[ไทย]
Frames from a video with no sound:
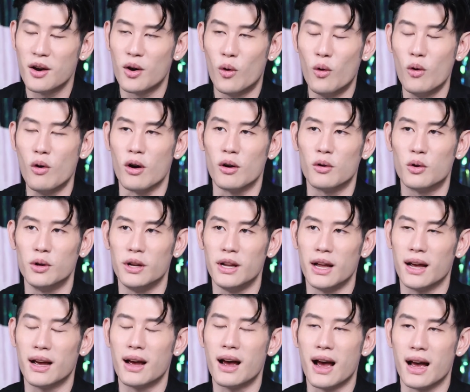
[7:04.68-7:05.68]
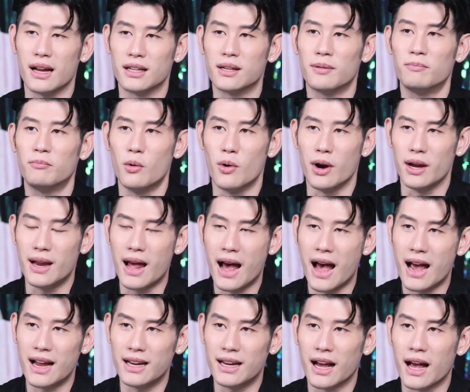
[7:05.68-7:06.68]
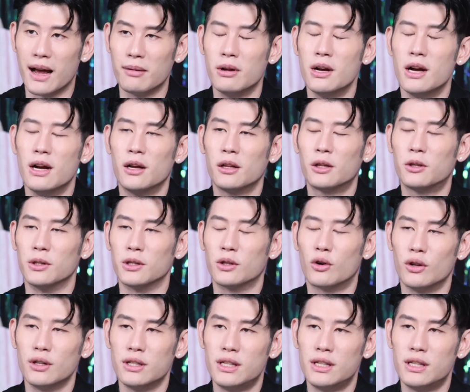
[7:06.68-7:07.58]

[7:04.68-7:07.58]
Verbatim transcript: คู่ของคุณเนี่ยอาจจะป่วยได้นะครับส่วนค